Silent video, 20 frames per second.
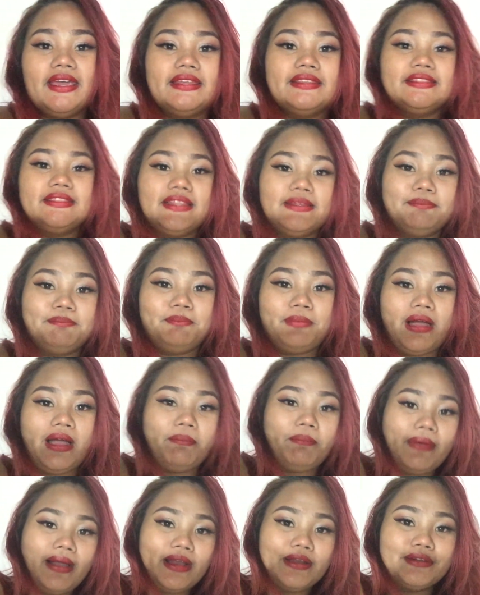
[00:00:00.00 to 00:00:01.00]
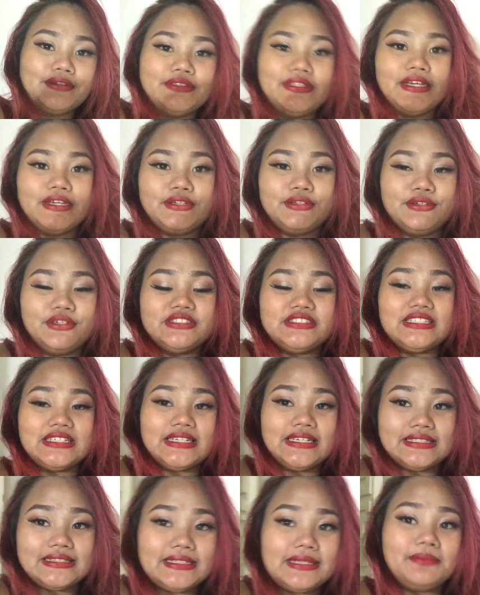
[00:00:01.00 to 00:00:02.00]
And, ang papagod ako. Ang
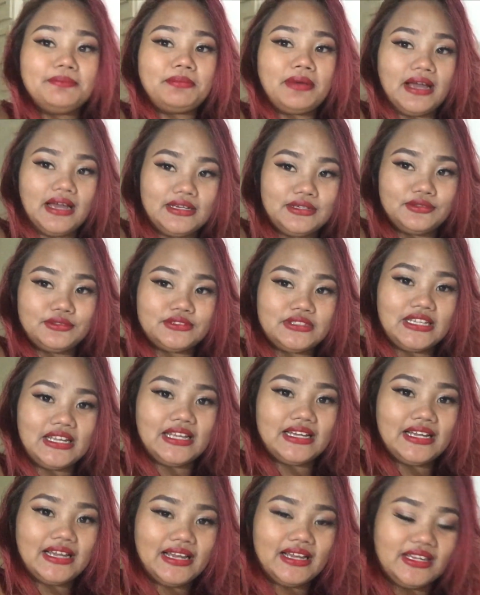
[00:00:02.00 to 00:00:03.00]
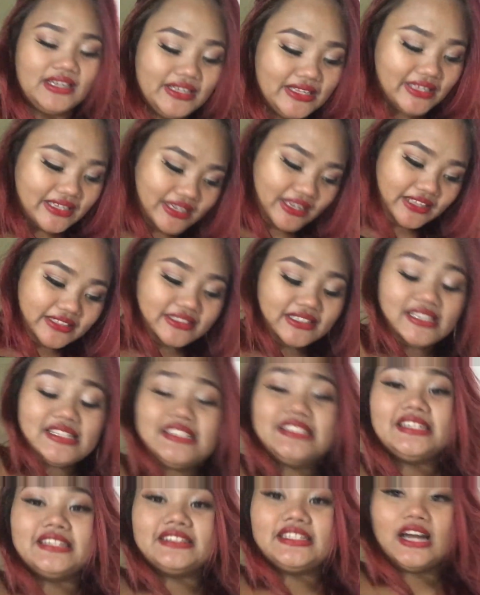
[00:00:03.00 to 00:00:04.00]
sakit ng paa ko talaga.
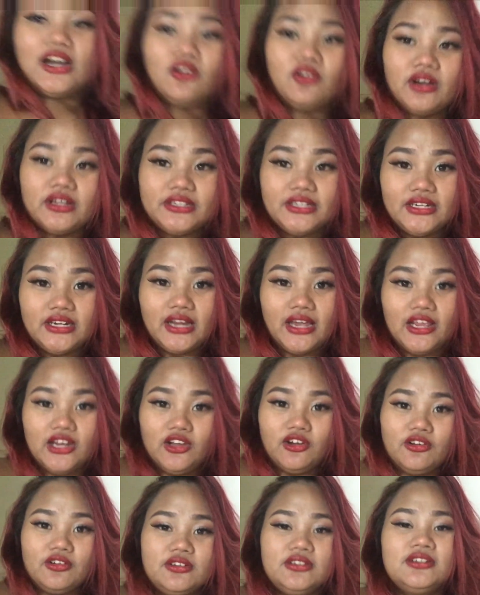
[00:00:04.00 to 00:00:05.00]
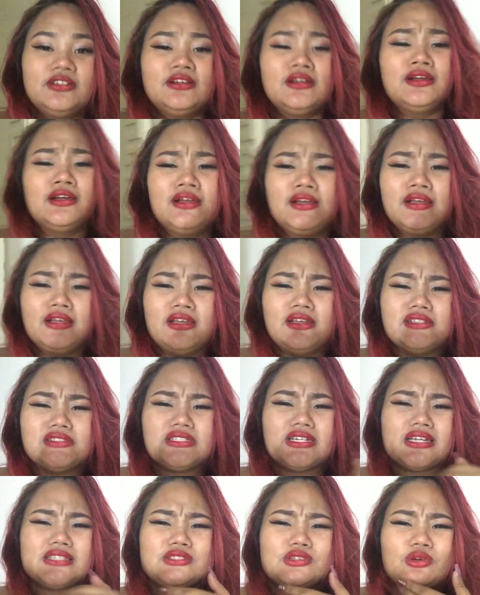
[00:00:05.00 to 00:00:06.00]
Nag-taste ganda ako kanina. Kailang, oh,
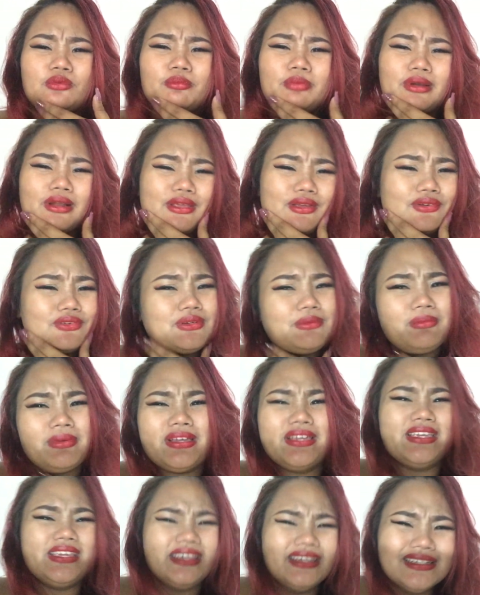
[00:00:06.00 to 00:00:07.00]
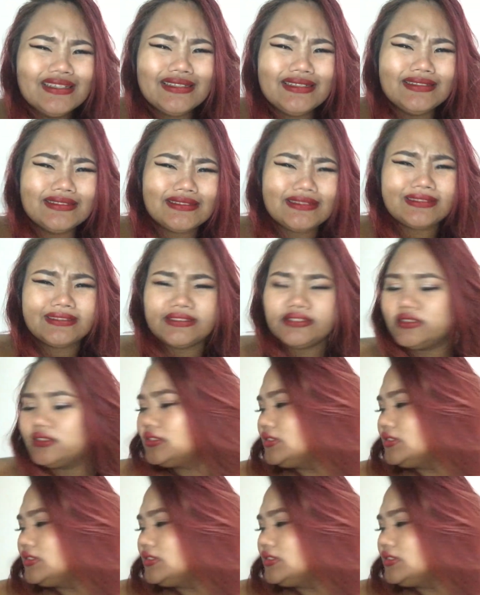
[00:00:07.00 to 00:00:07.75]
sakit sobra yung mag-heels.